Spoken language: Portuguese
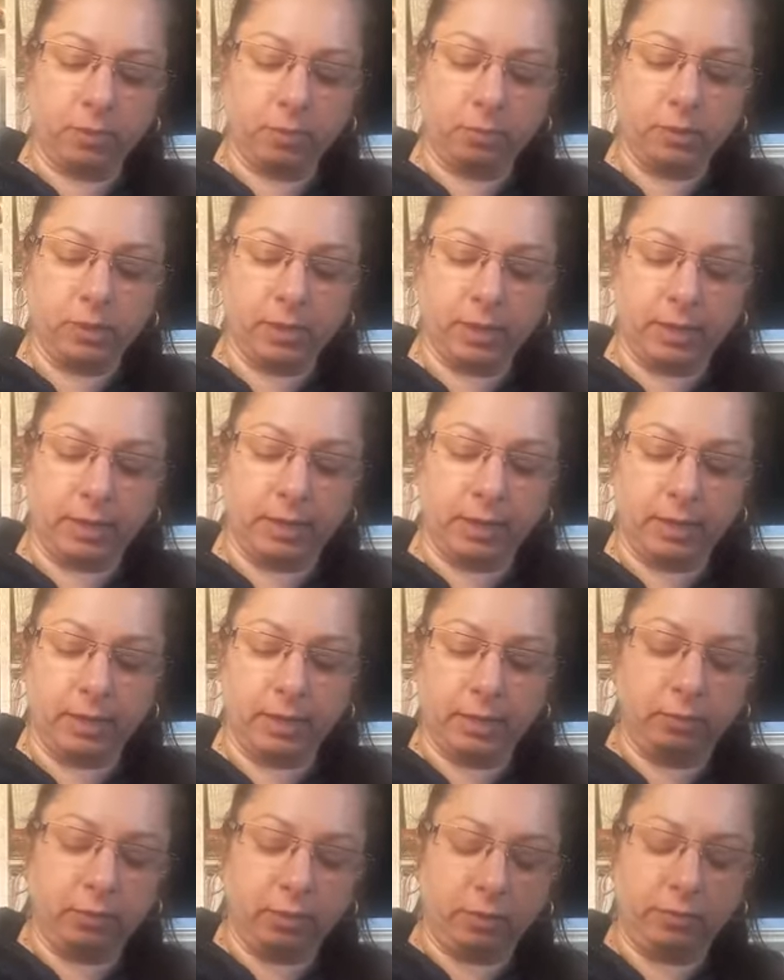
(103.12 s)
Vamos
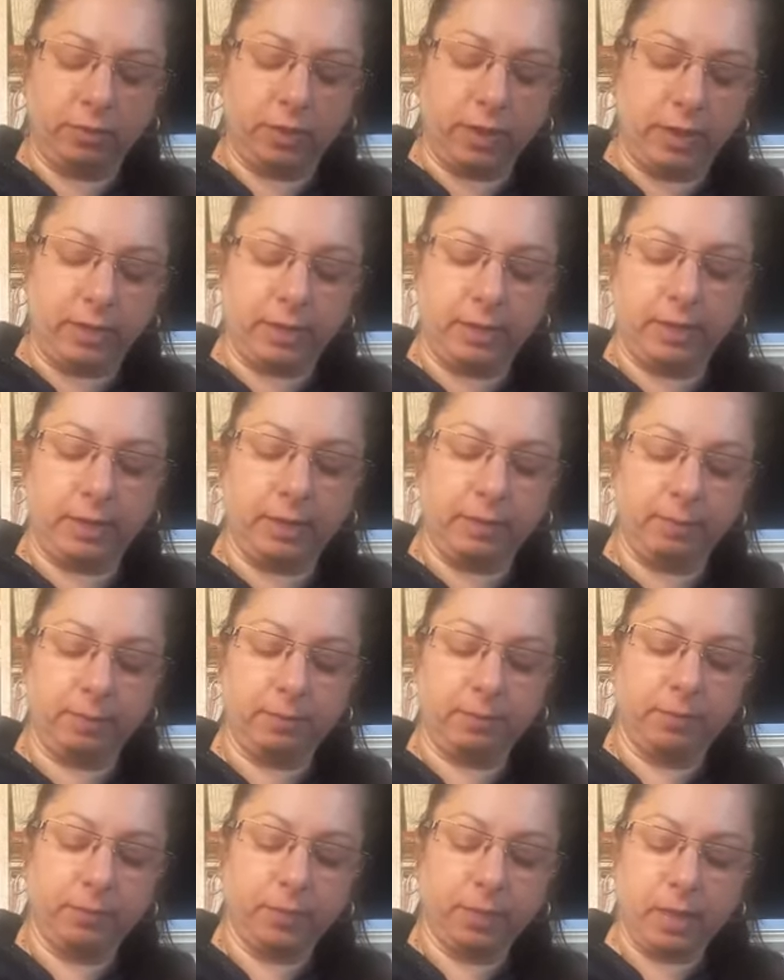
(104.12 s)
agregando a
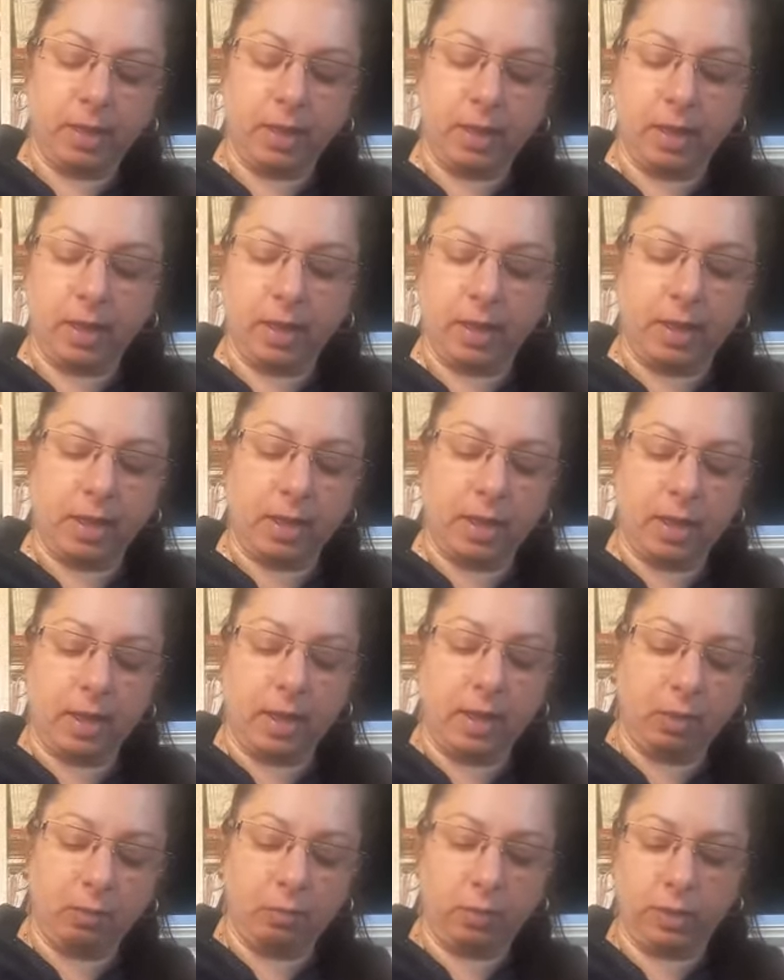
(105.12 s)
farinha
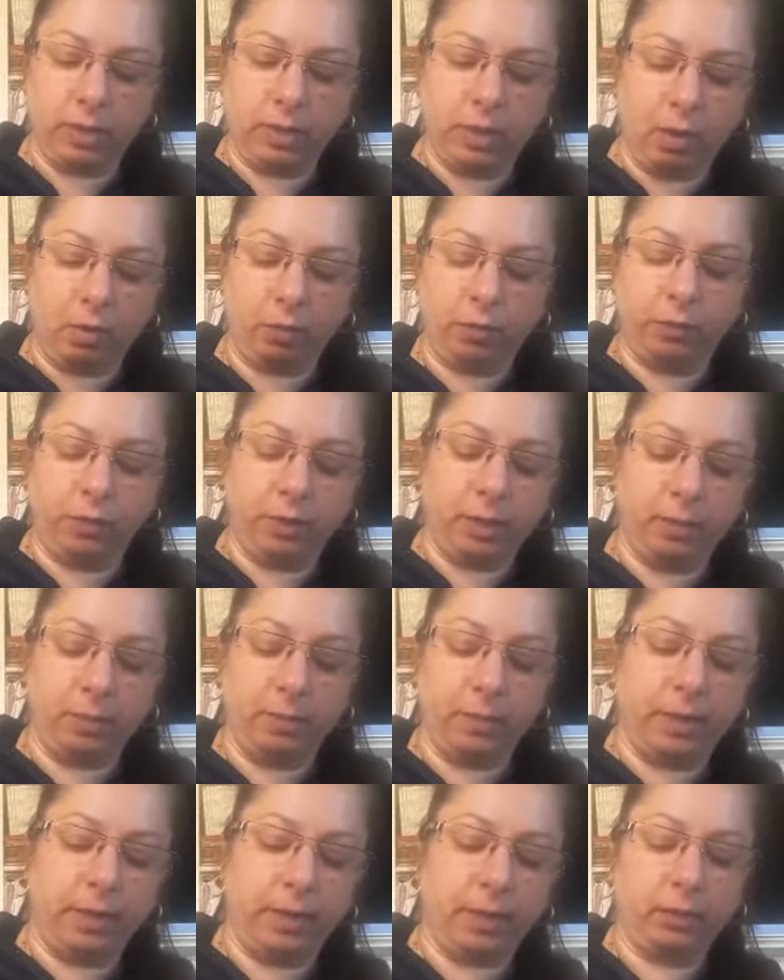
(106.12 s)
à água e ao
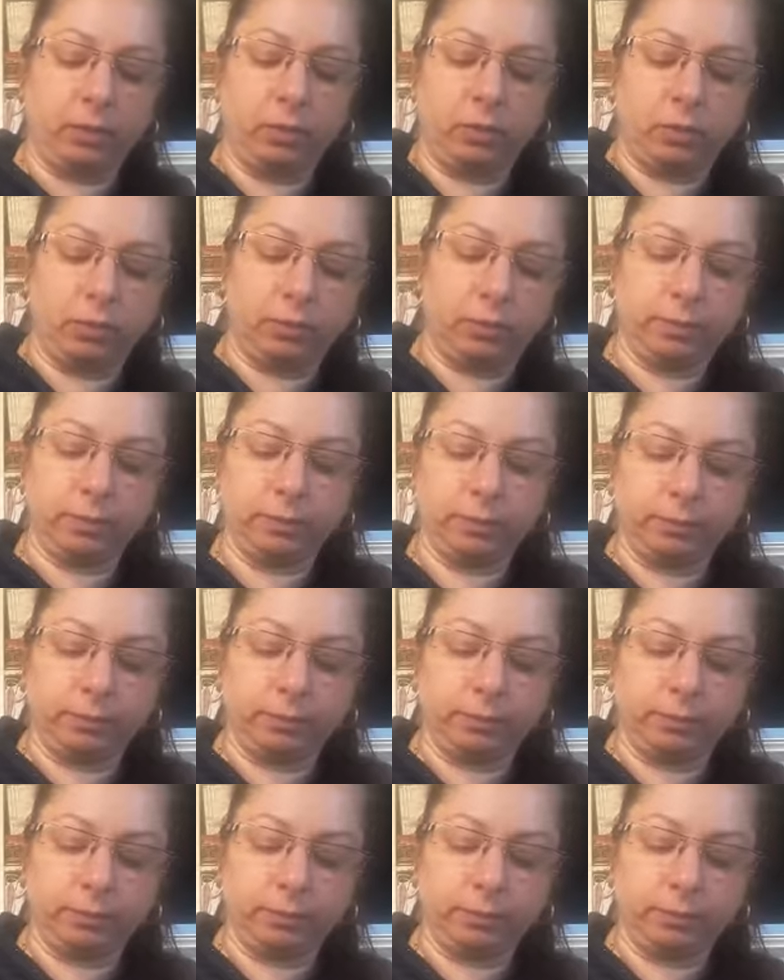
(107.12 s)
fermento.